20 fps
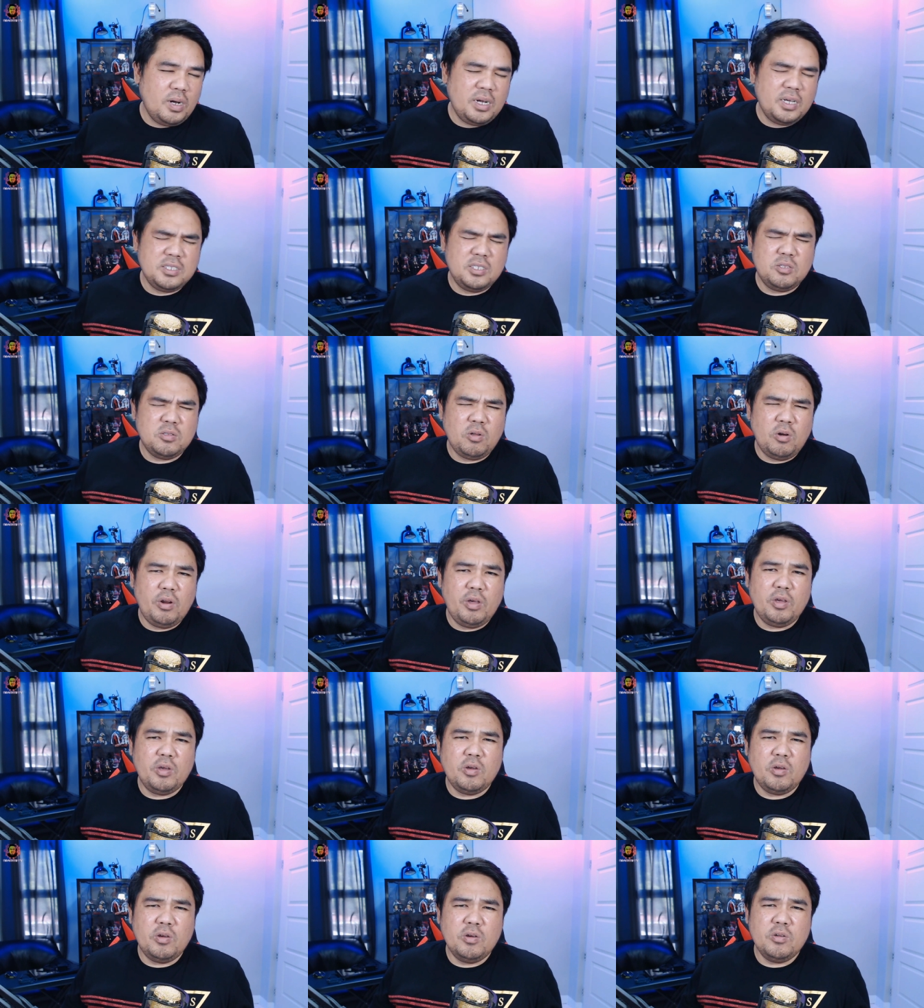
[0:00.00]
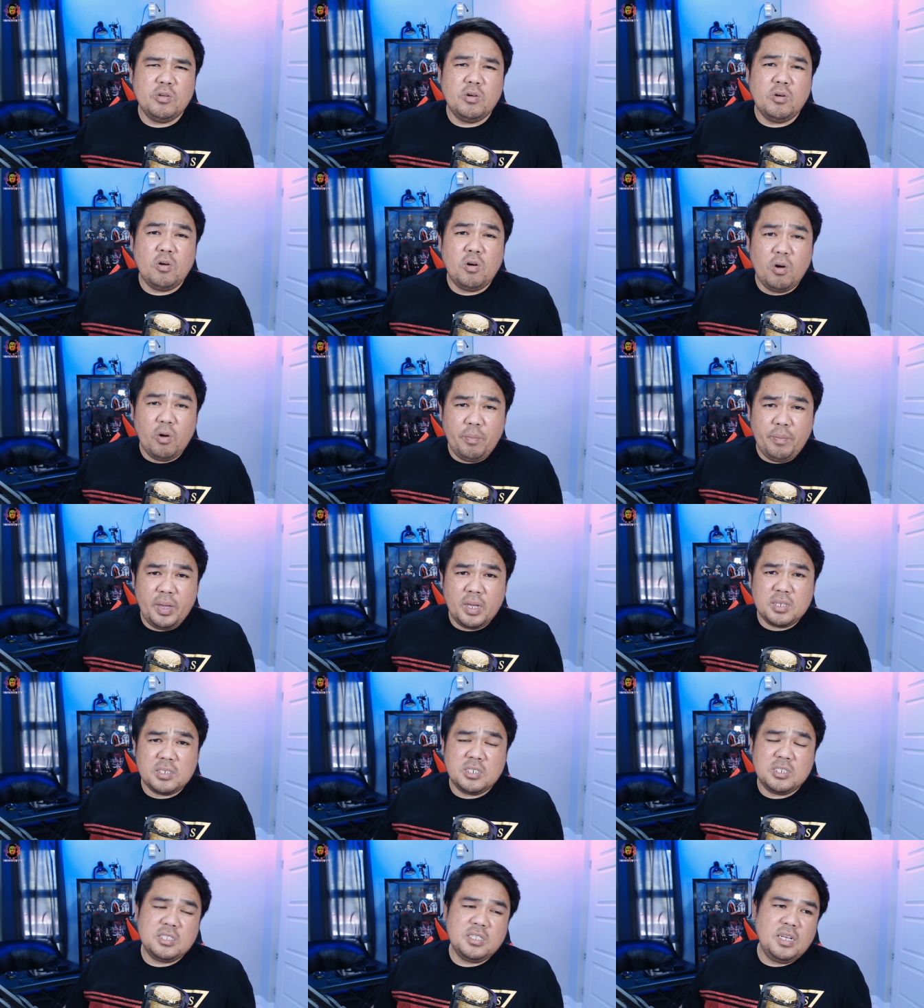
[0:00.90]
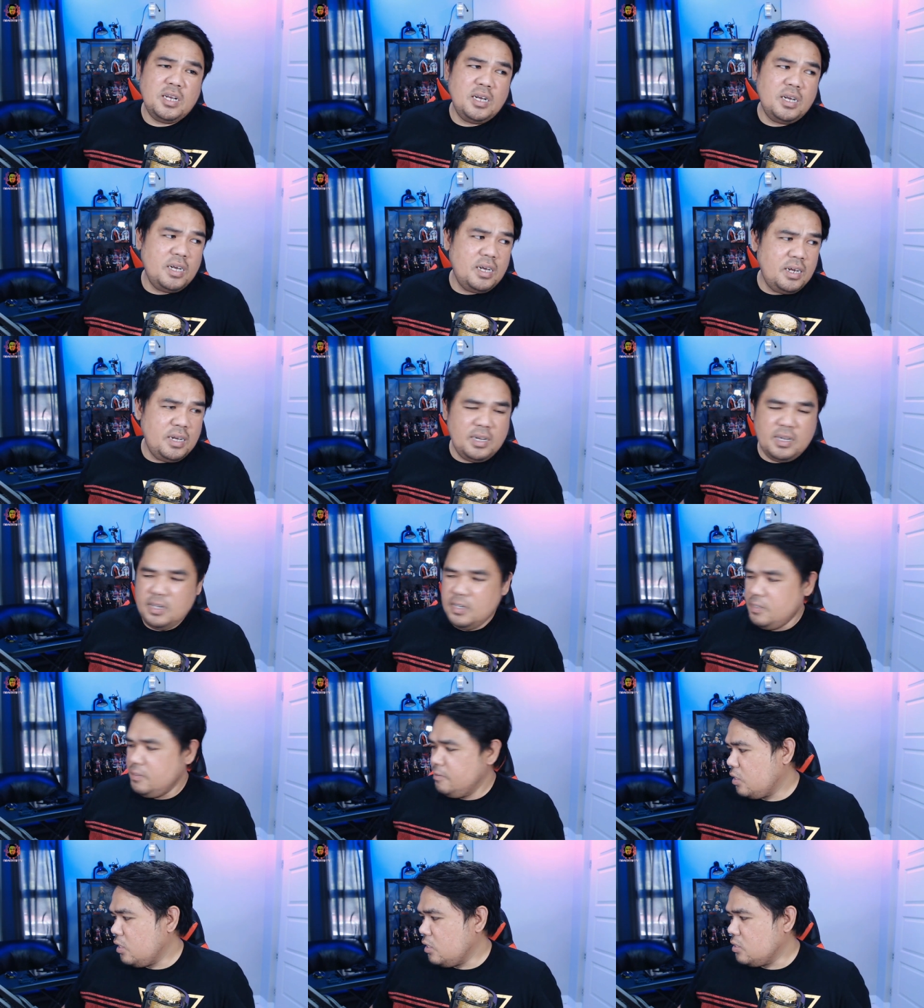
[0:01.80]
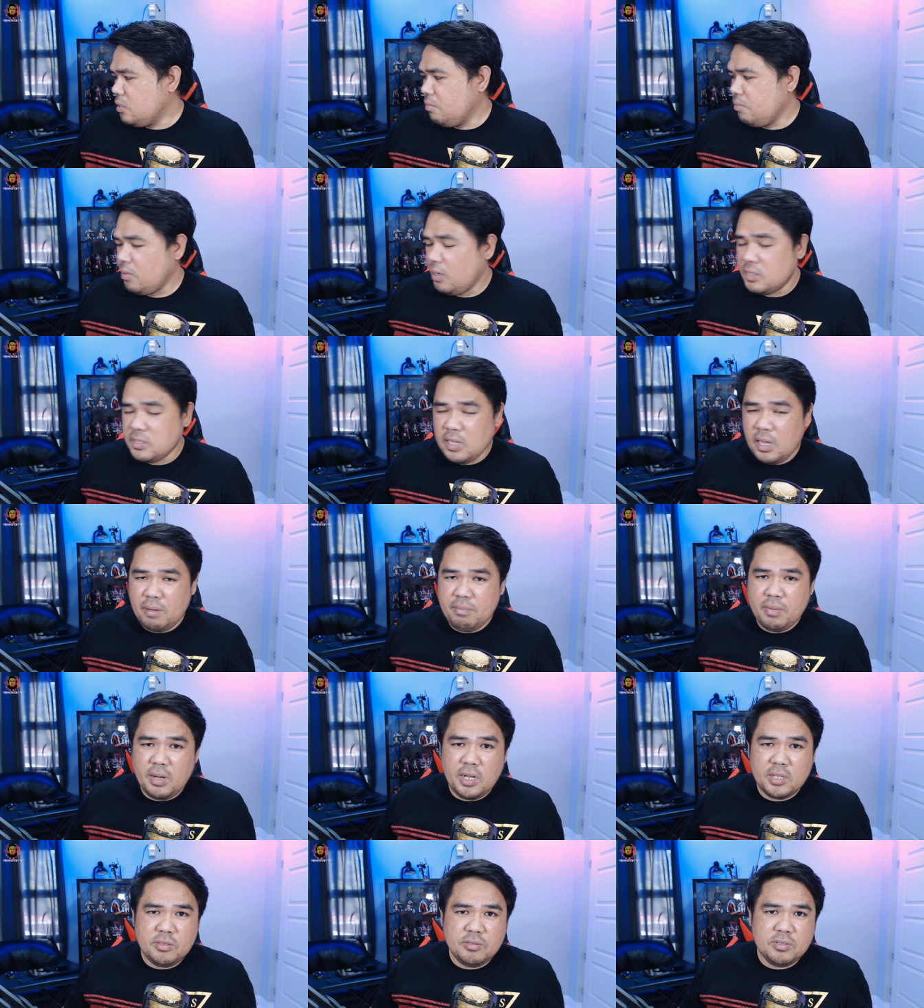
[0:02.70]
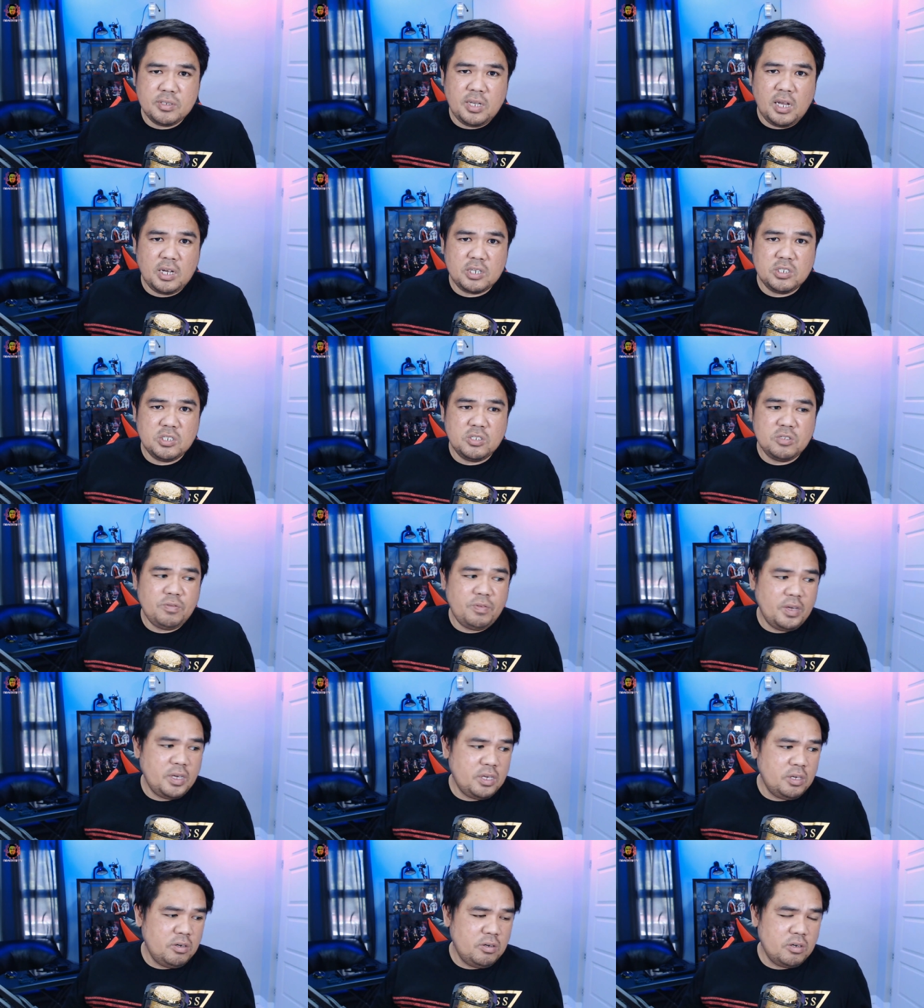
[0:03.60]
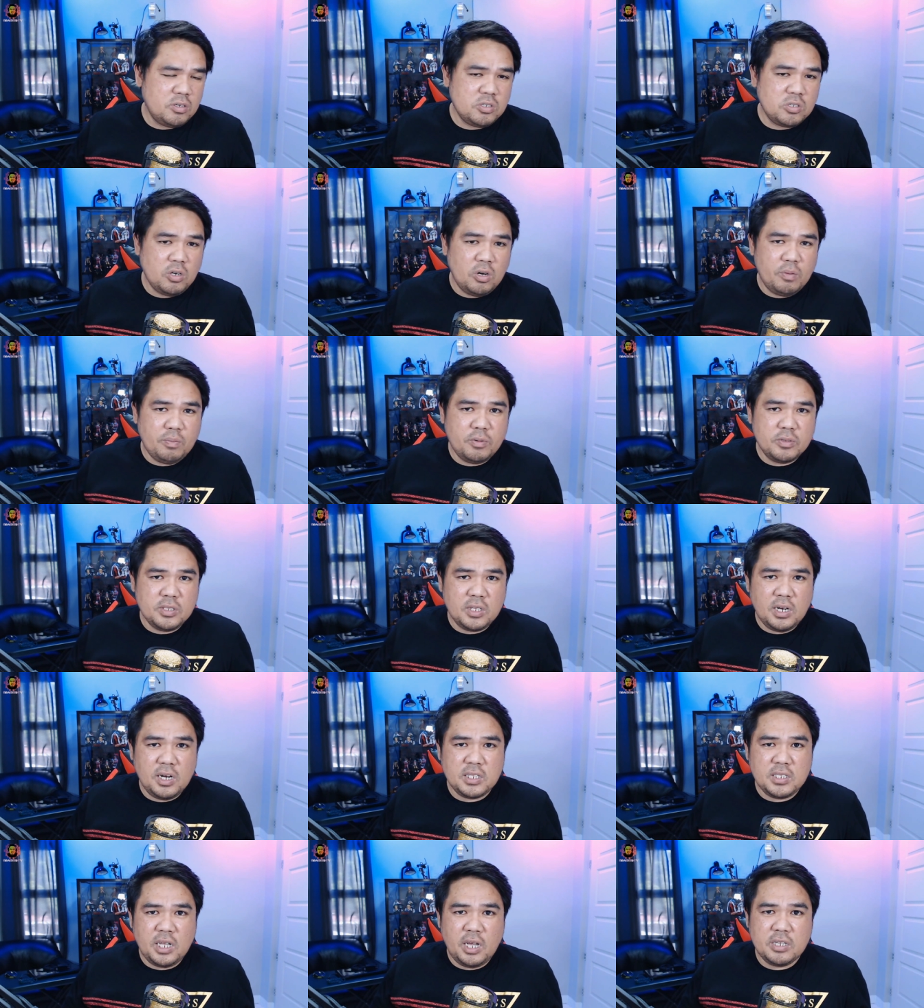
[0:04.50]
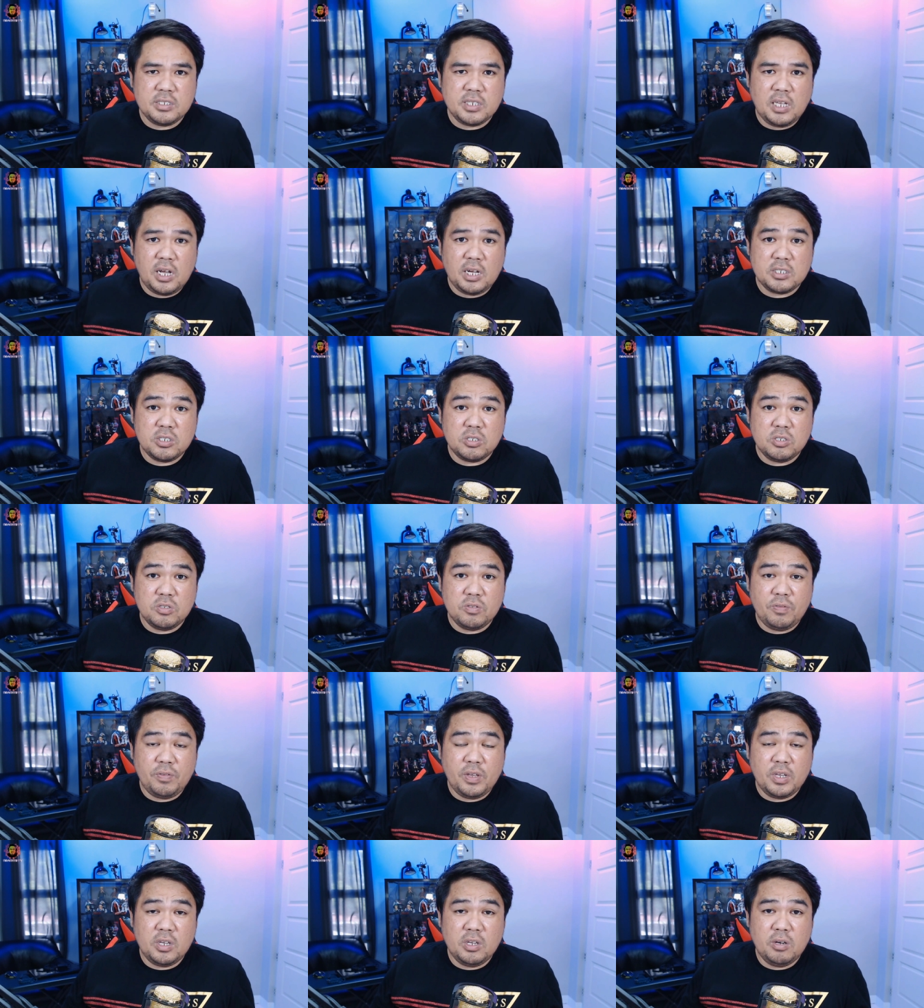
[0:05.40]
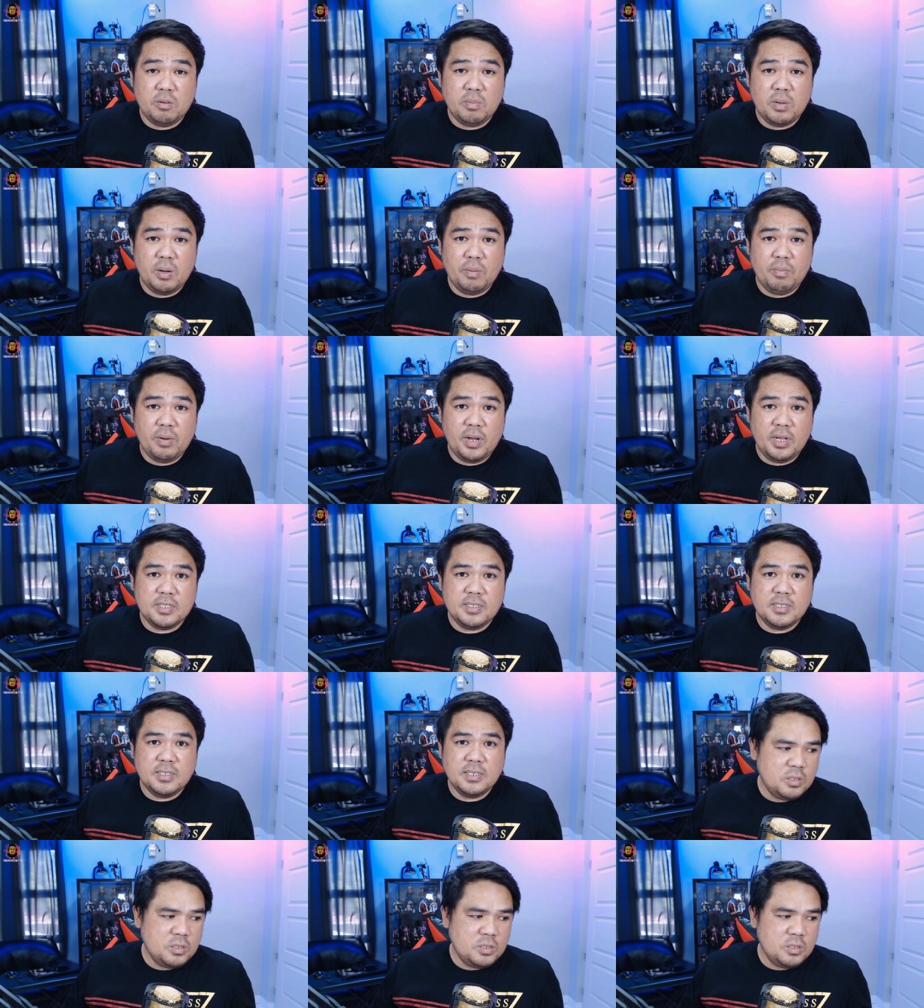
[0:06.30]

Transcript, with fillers: magazine tuloy, yun yung comics na kasama dun sa action figure. So, punta na tayo sa action figure mga brad.